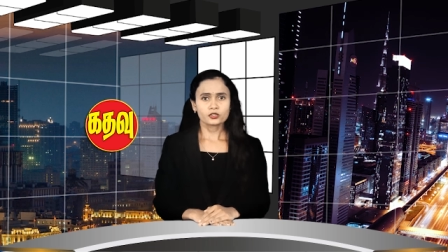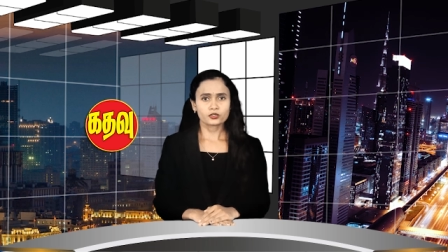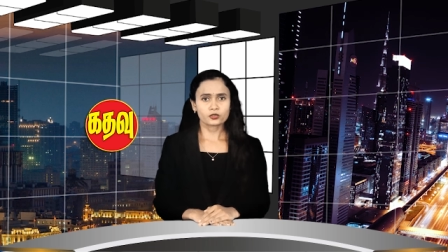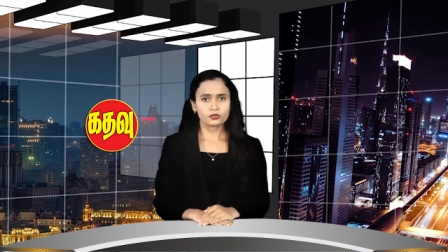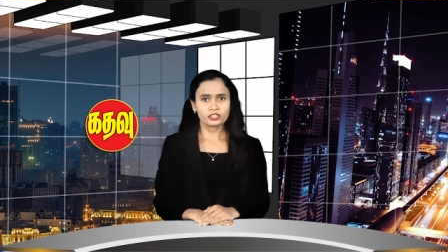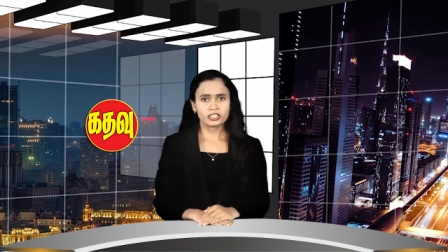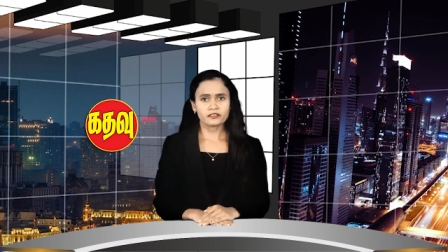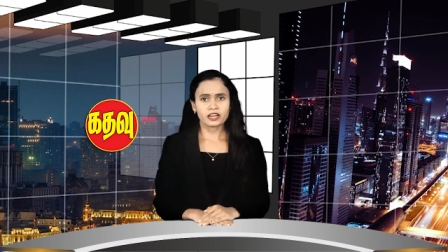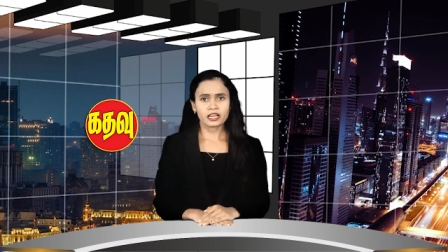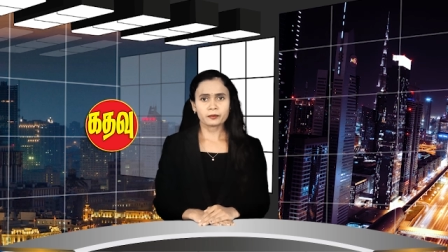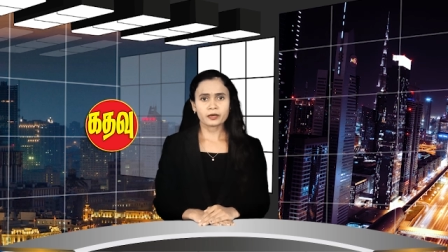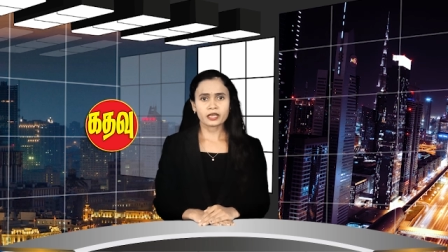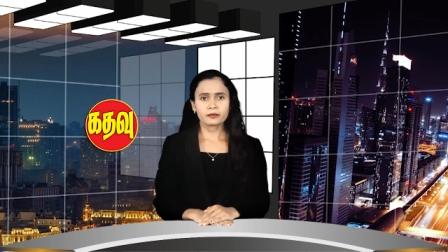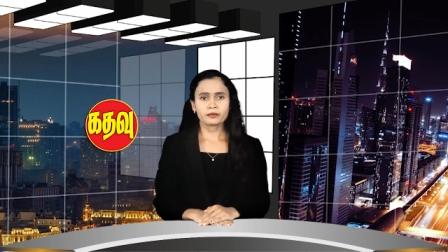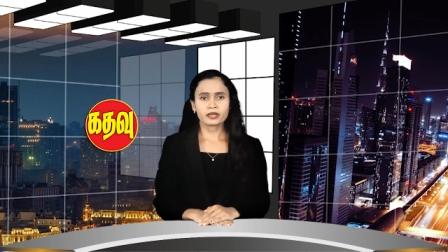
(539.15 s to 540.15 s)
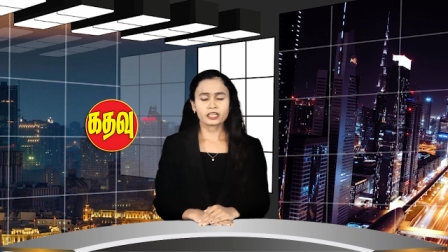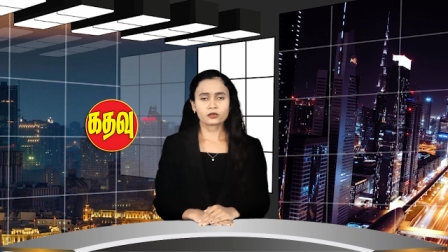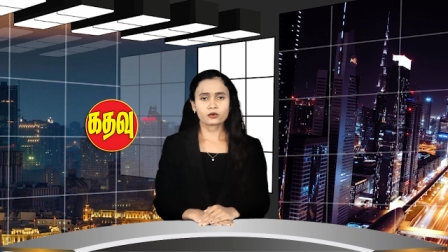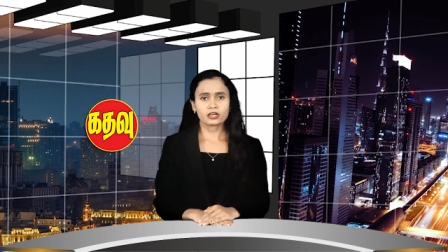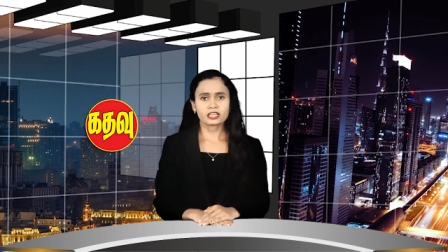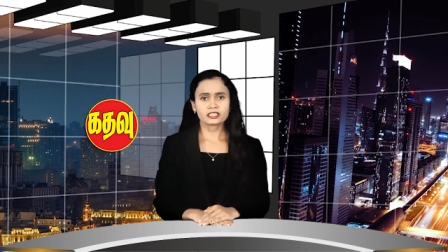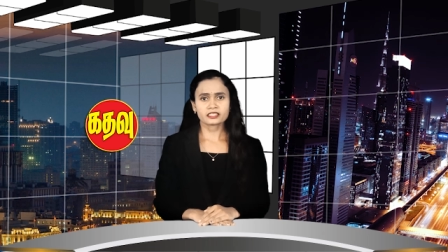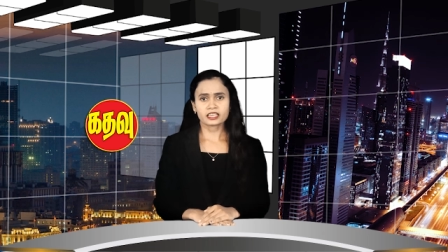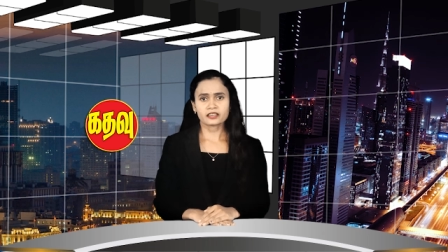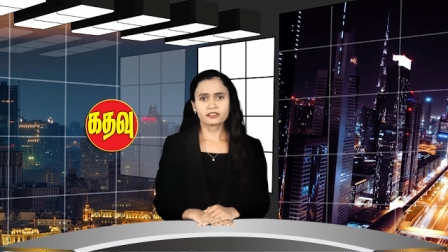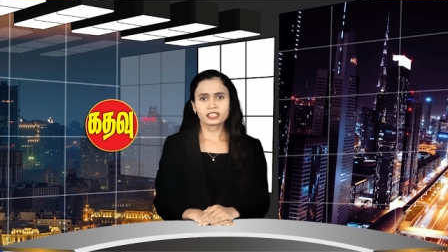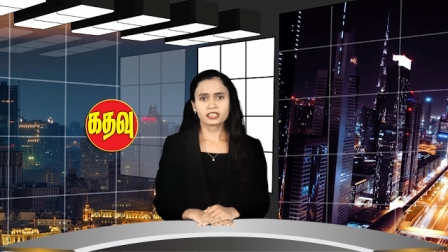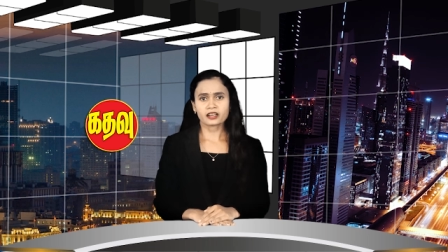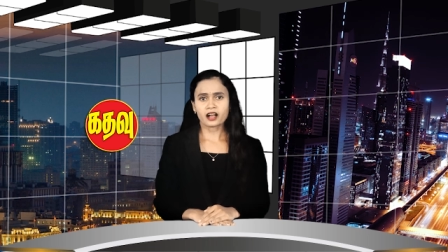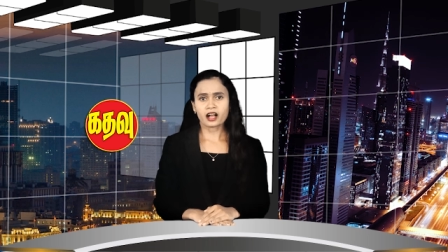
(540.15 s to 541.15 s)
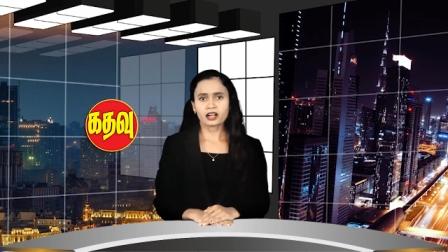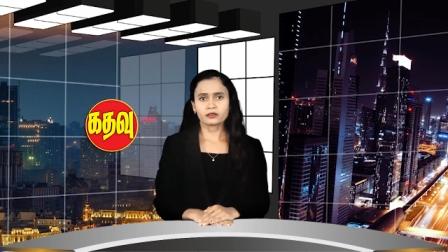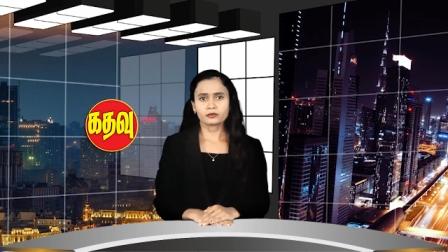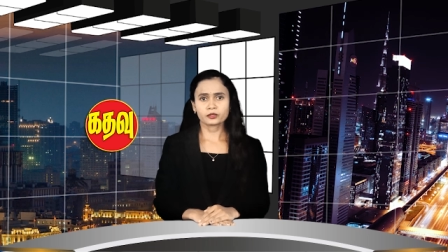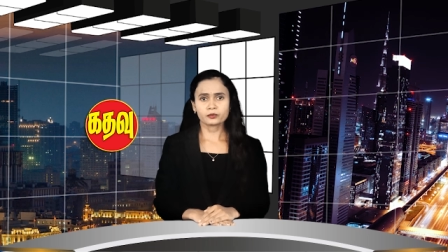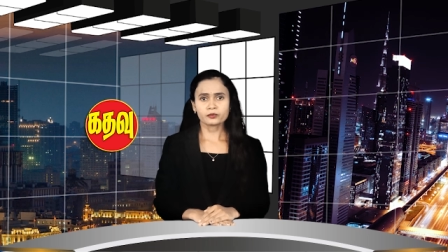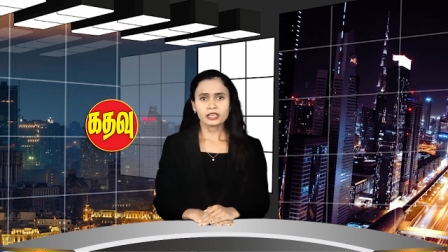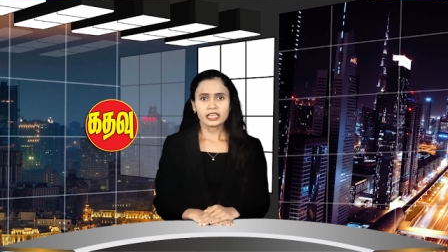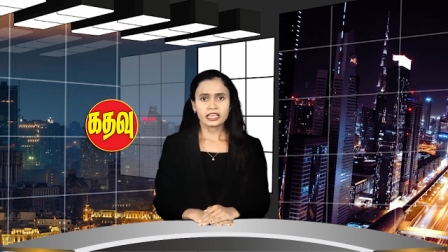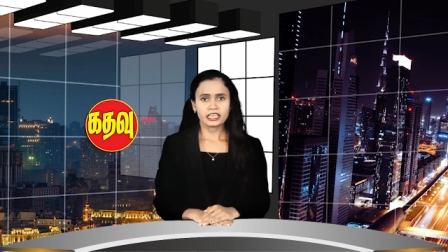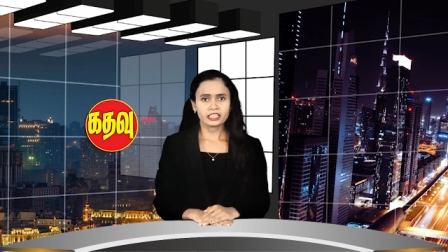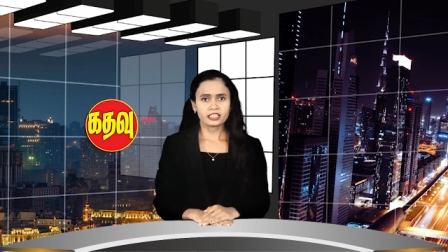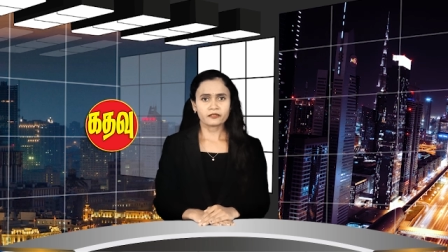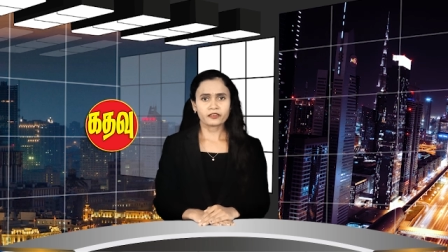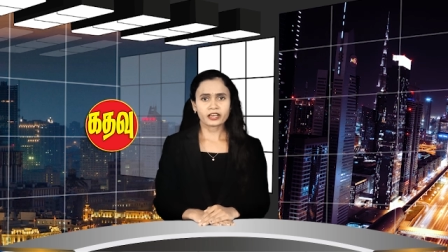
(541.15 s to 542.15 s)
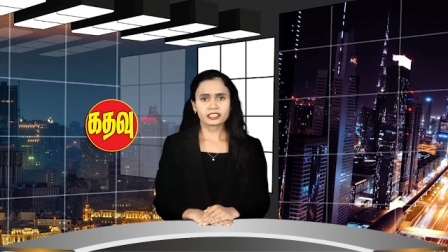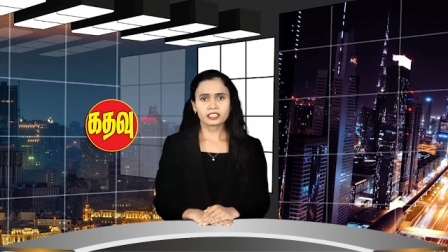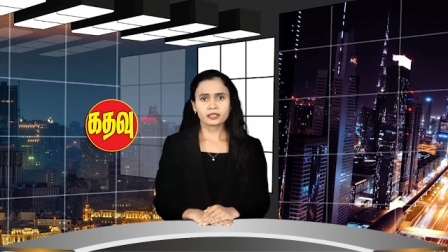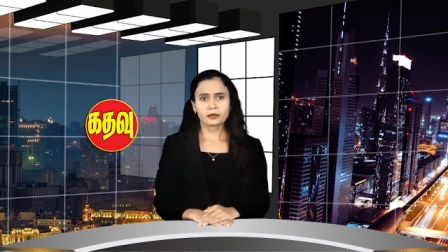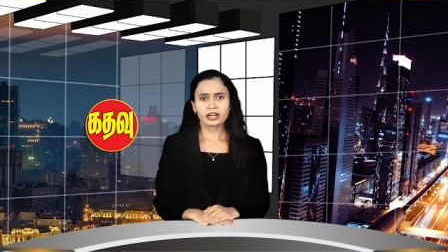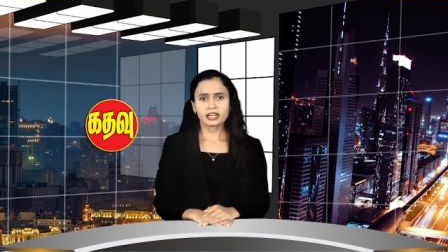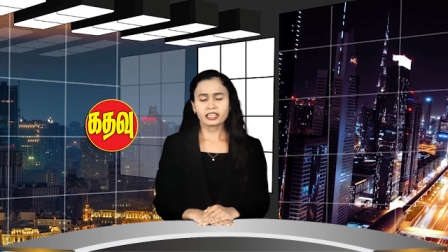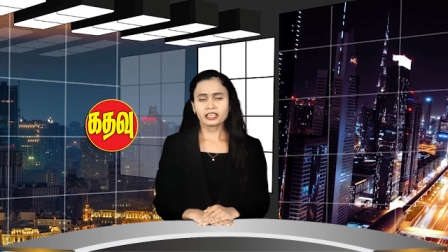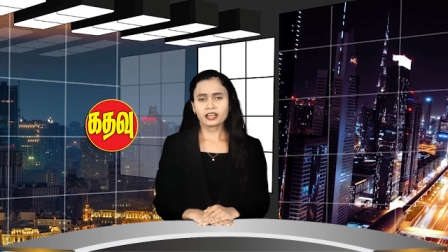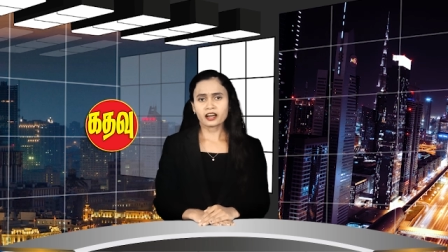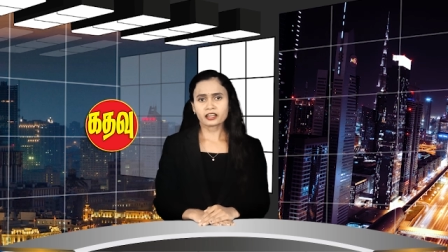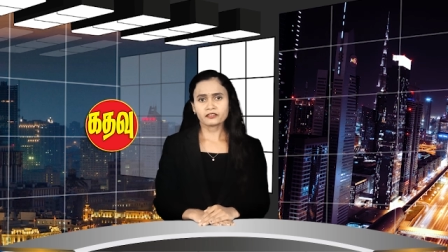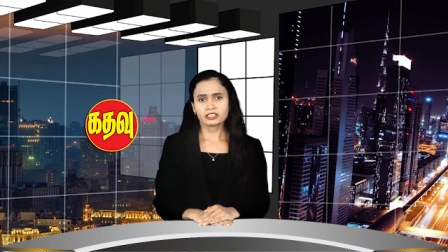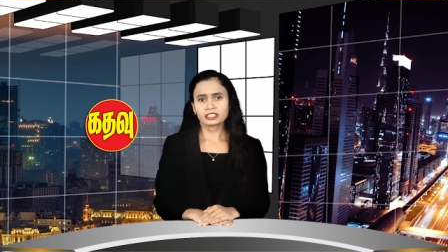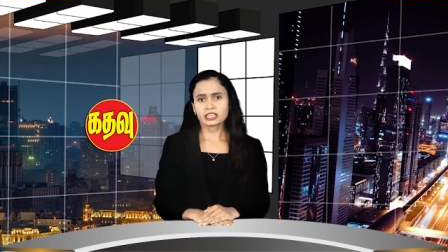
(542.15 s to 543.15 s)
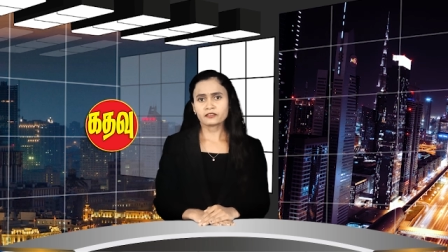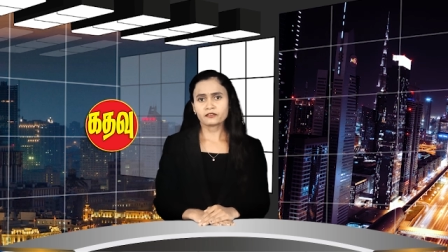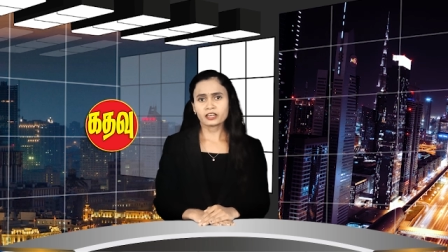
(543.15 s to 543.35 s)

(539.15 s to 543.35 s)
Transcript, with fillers: சுற்றி வளைப்பை மேற்கொள்ள செய்வதற்காகவும் இந்த வர்த்தமானி அறிவித்தல்